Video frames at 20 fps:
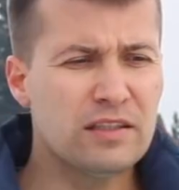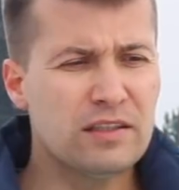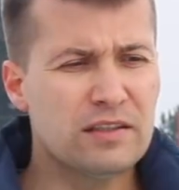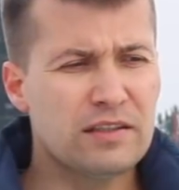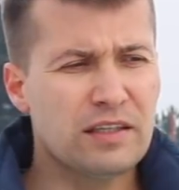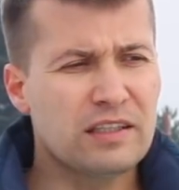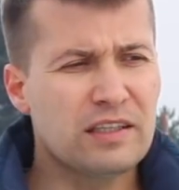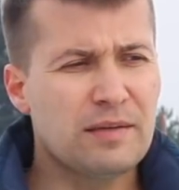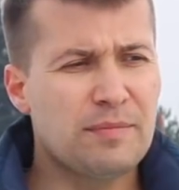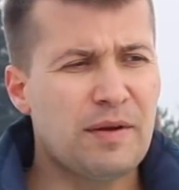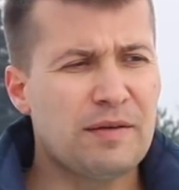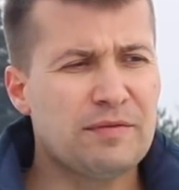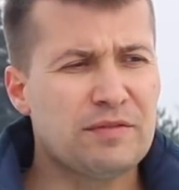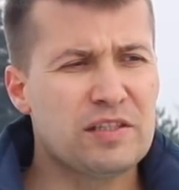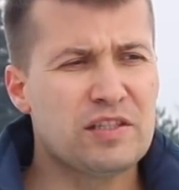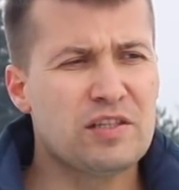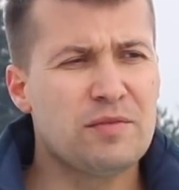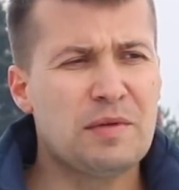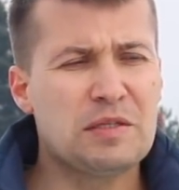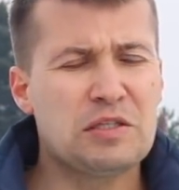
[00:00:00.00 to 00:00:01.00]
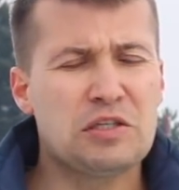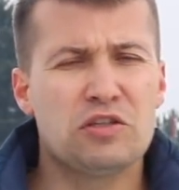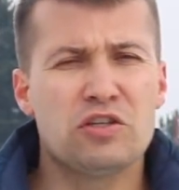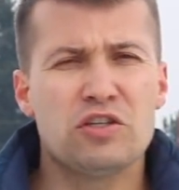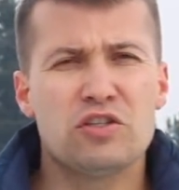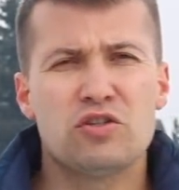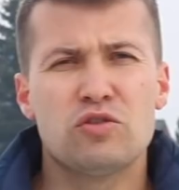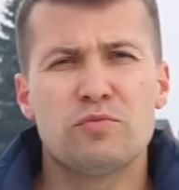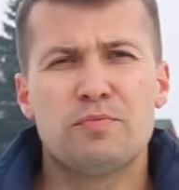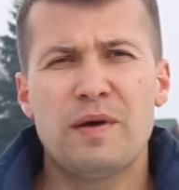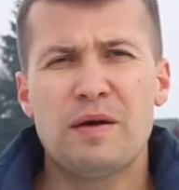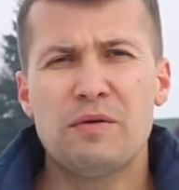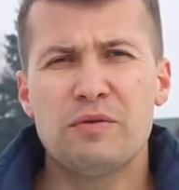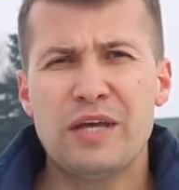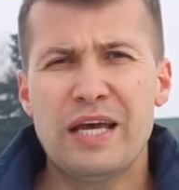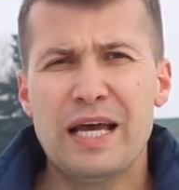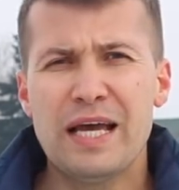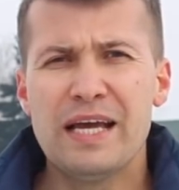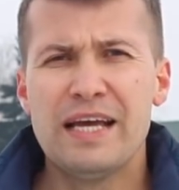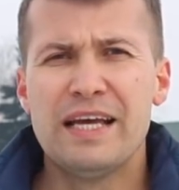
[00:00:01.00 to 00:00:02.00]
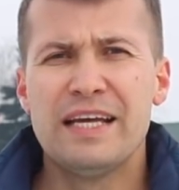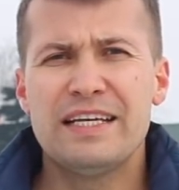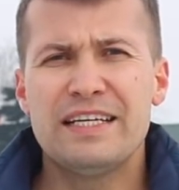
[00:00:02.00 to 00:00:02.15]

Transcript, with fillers: I tak naprawdę zobacz, że to jest zupełnie